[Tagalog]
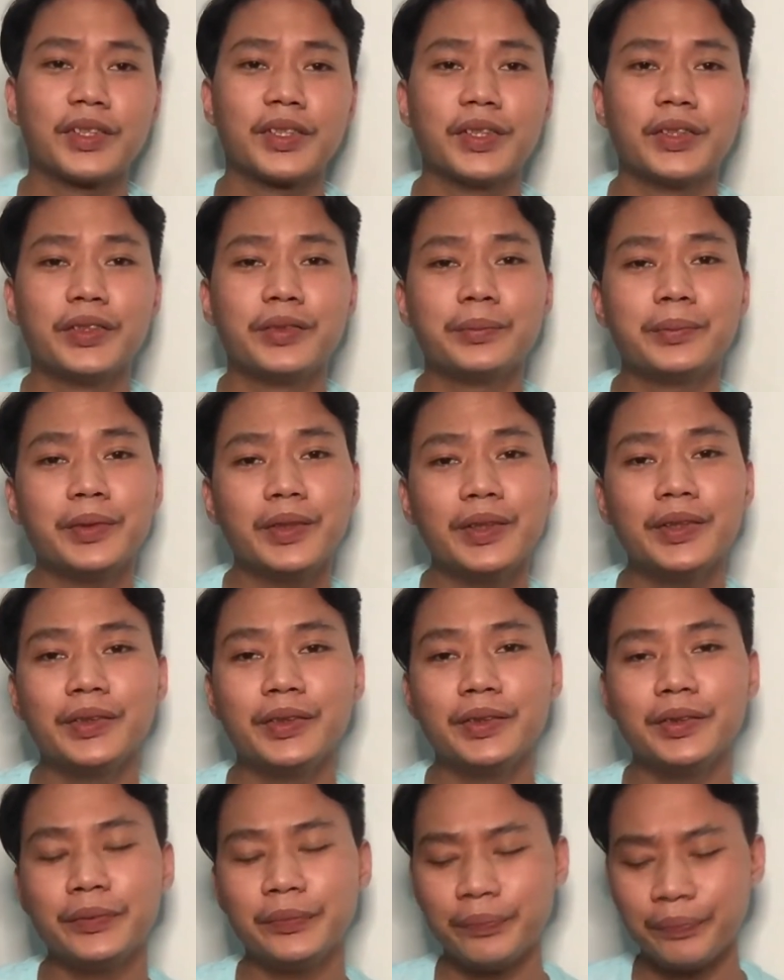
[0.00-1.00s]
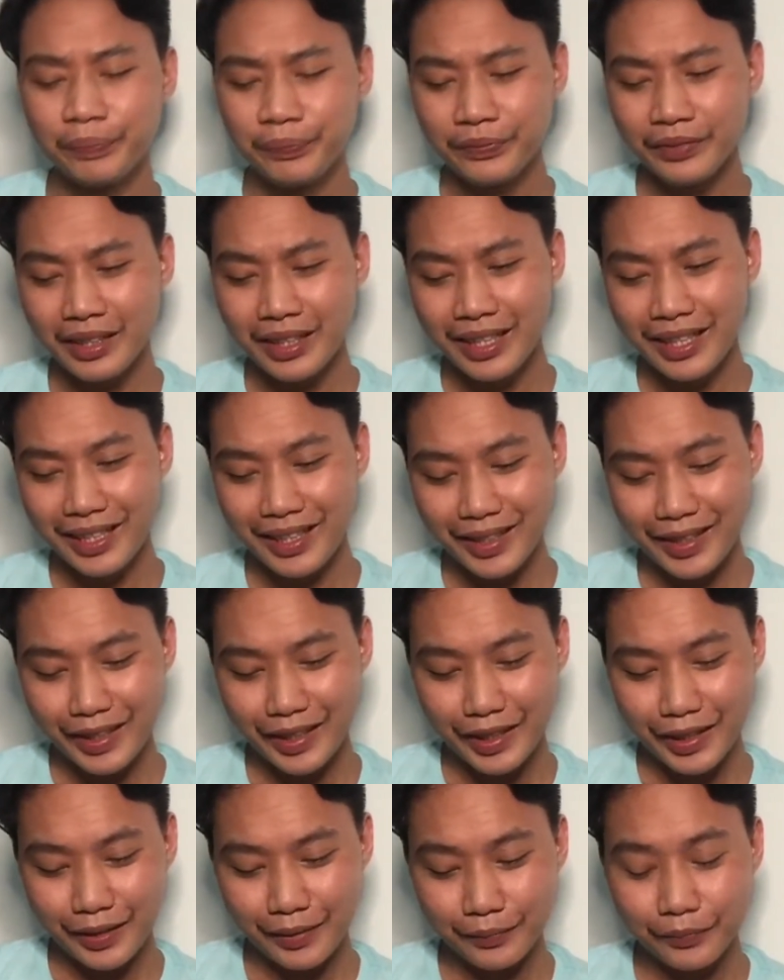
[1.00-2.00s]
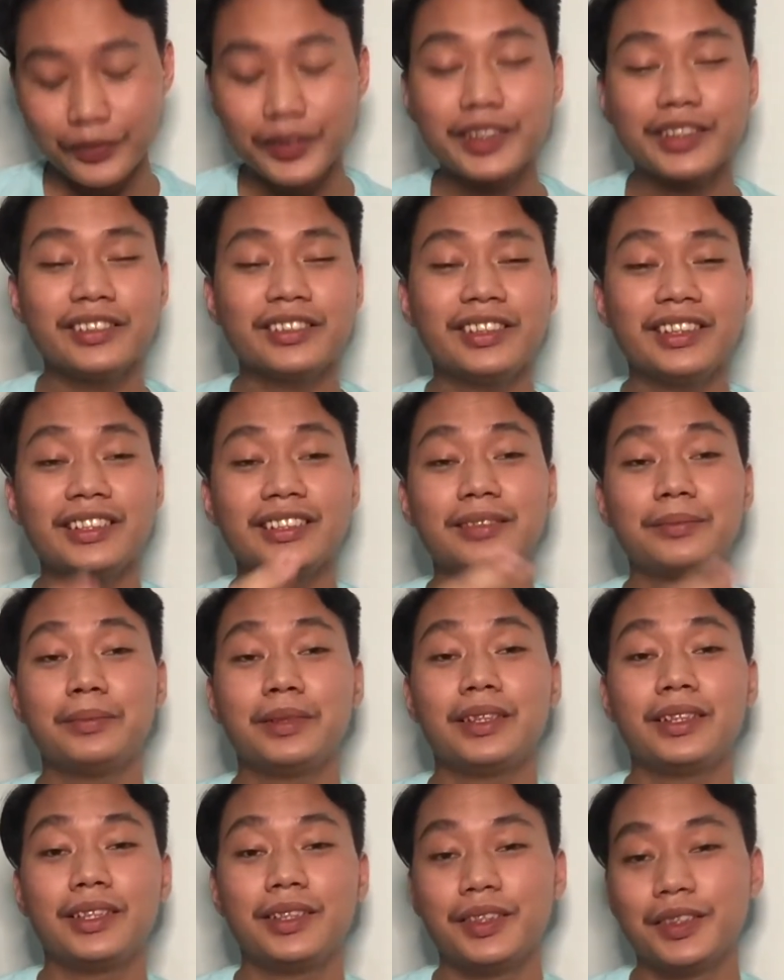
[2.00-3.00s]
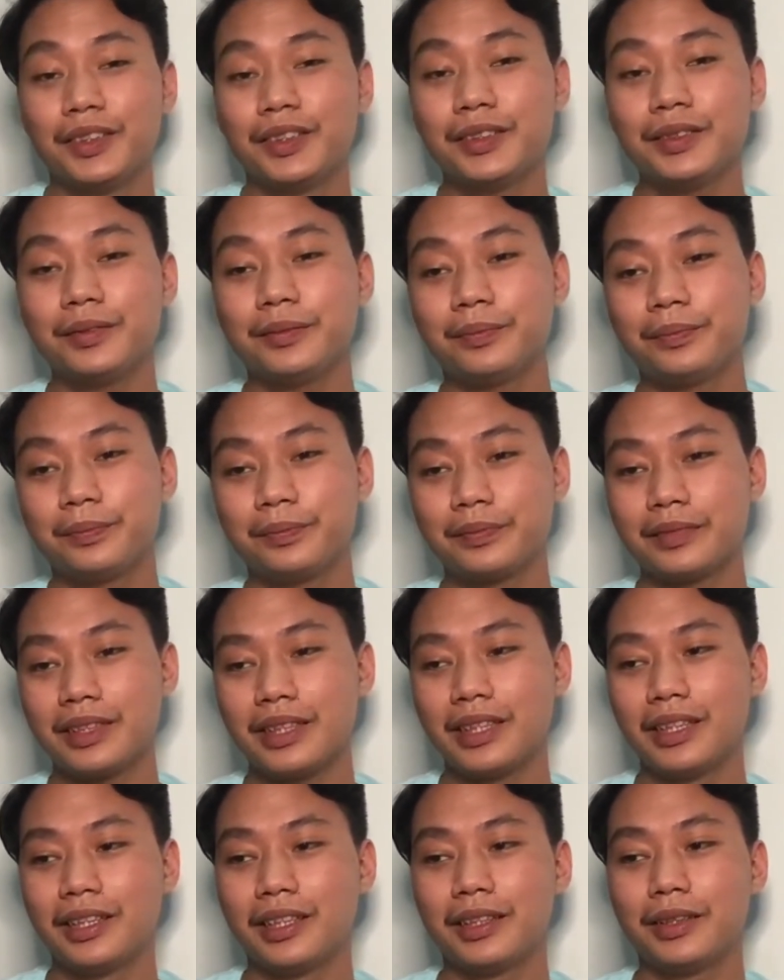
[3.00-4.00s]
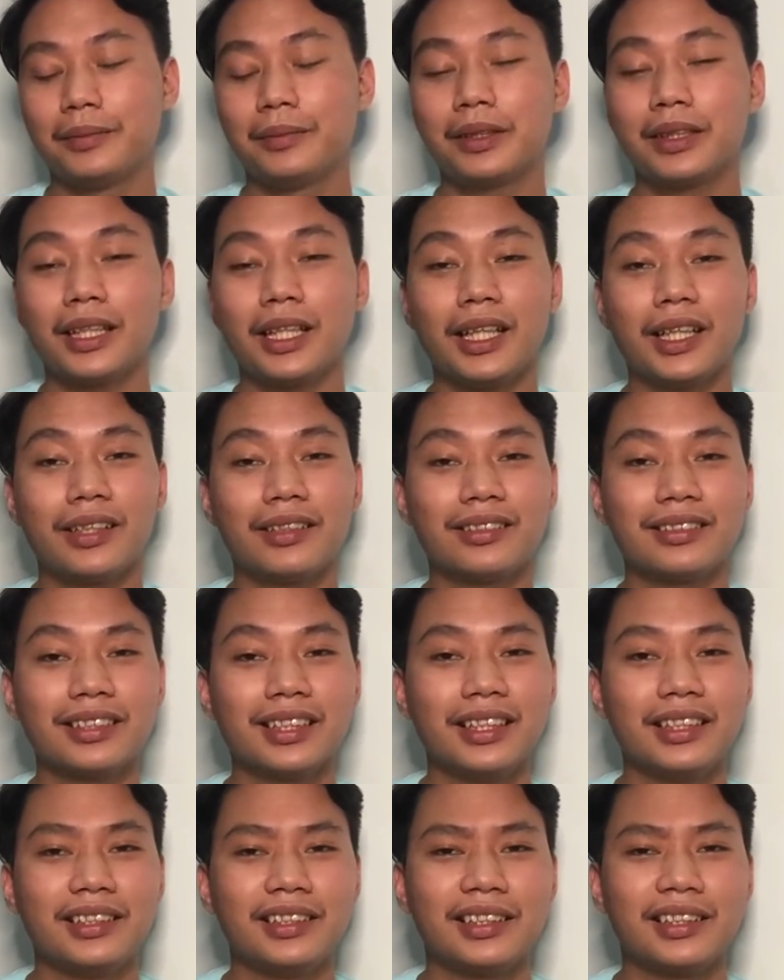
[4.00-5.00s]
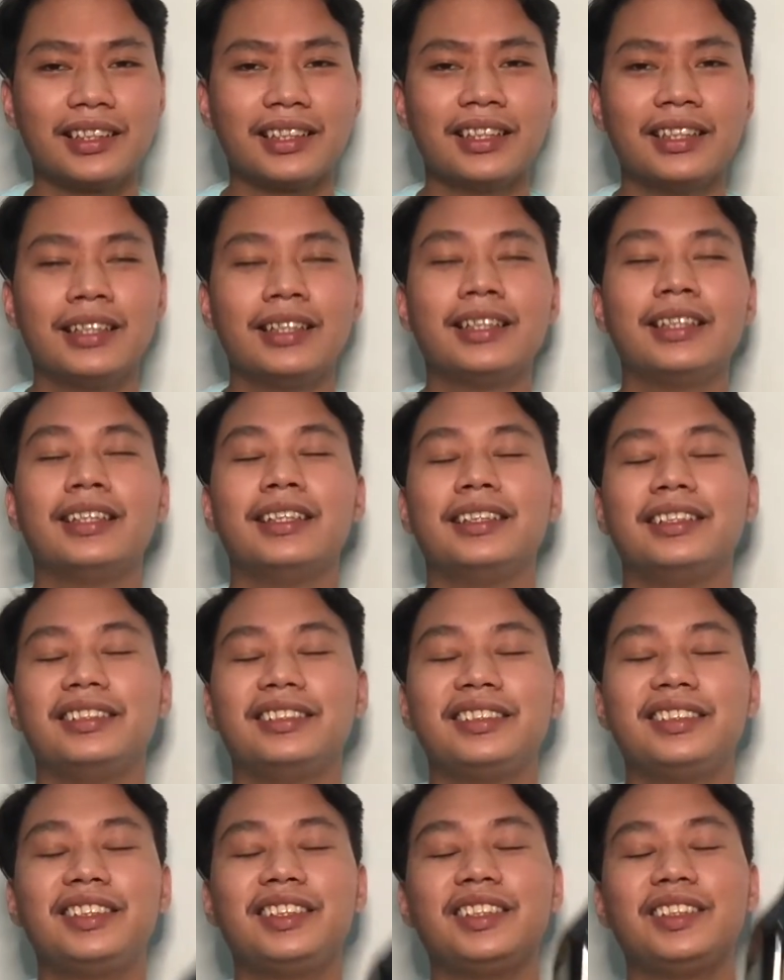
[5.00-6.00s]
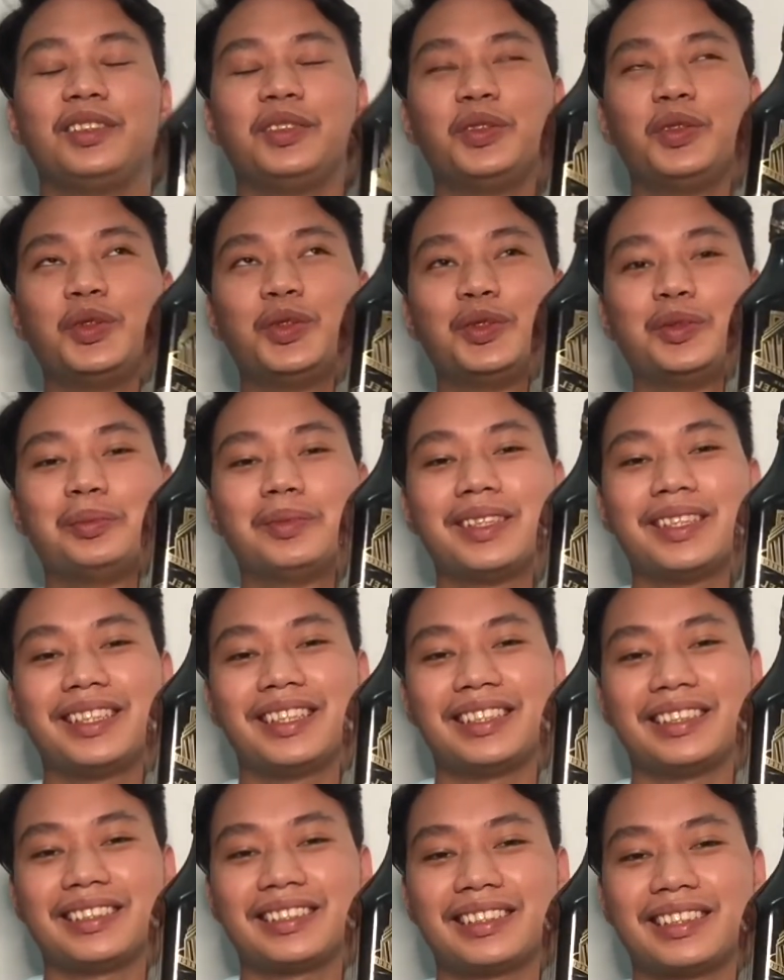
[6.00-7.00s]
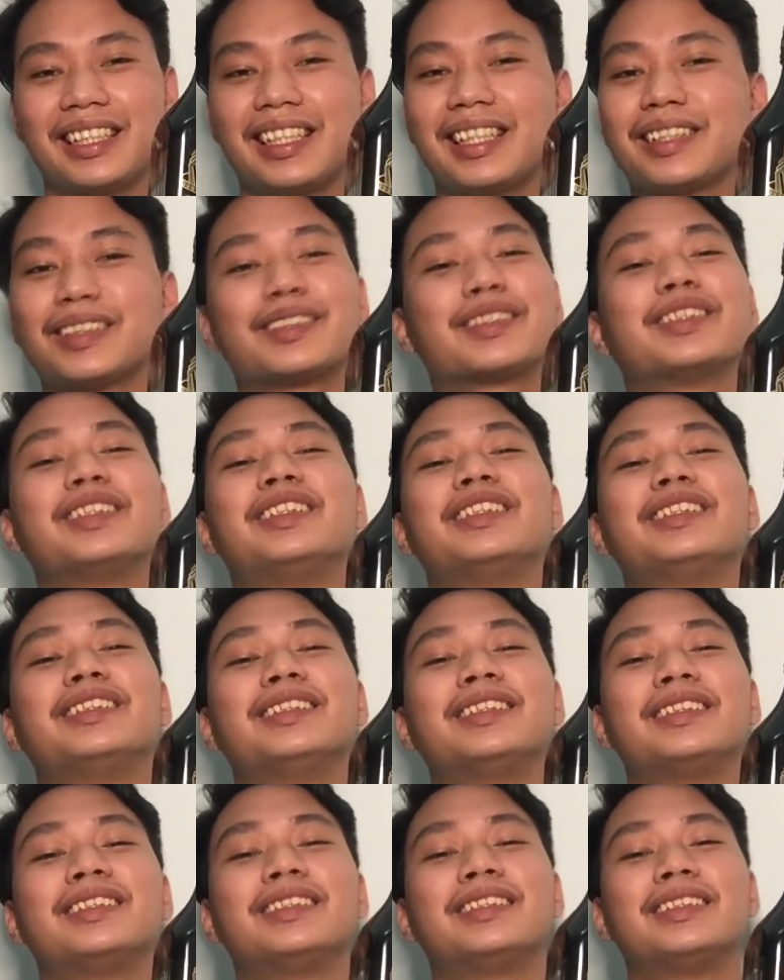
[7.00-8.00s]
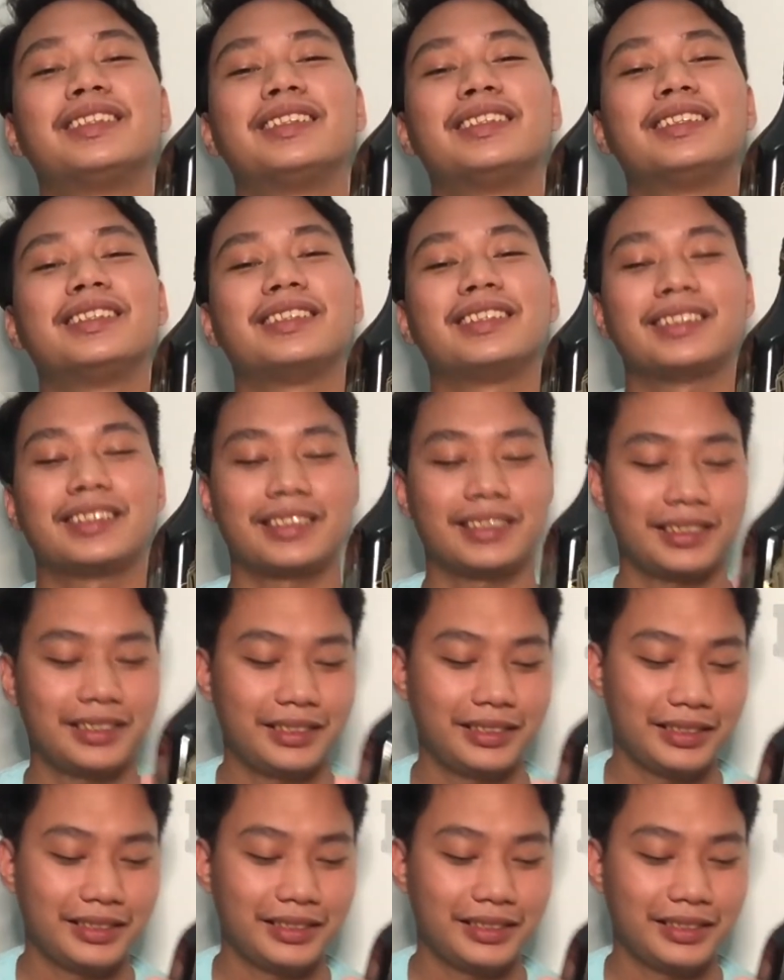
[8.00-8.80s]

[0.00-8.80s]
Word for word: so yun po, no? Uh, for today's video, uh, magkakaroon tayo ng inuman session.